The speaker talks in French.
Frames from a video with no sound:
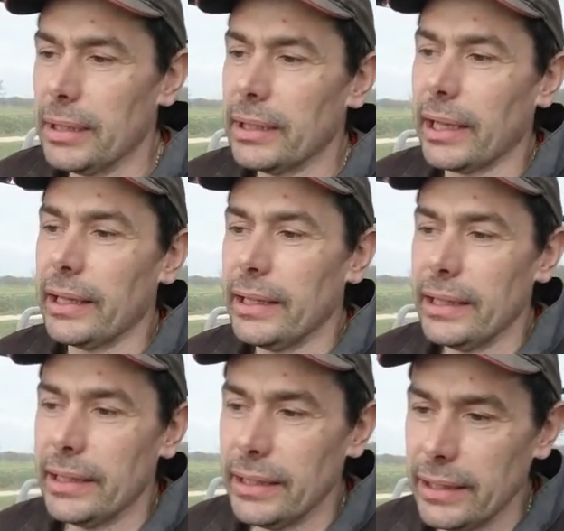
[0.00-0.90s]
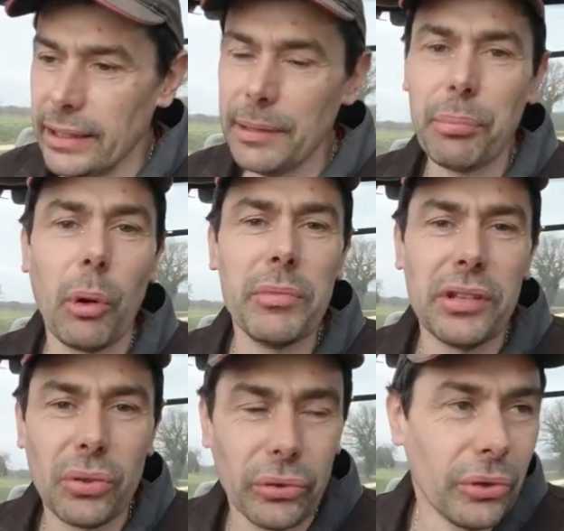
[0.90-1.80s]
malgré les
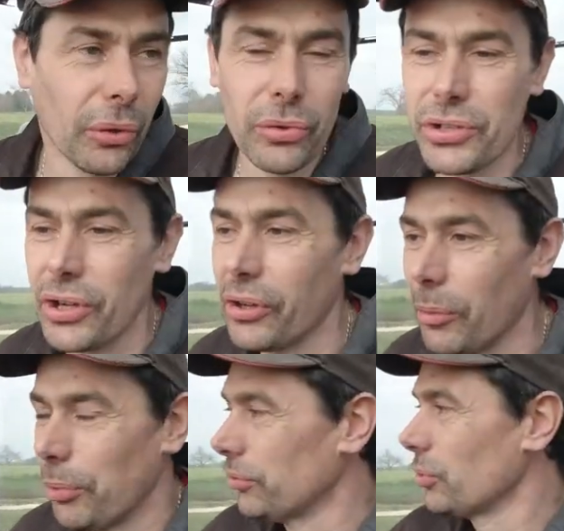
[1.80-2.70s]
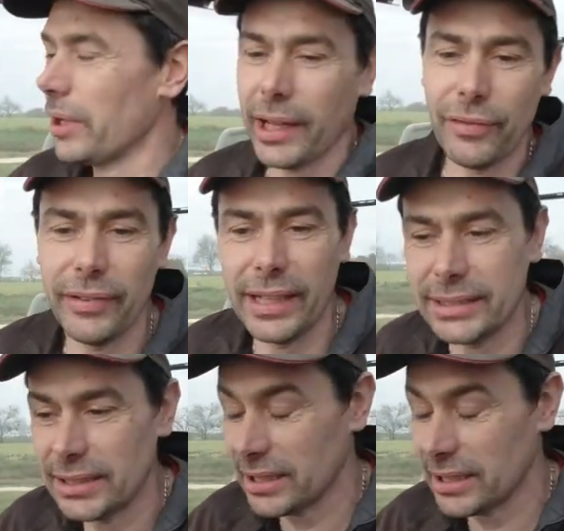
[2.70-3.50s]
premiers tours de roue, j'ai encore pas tous les réflexes,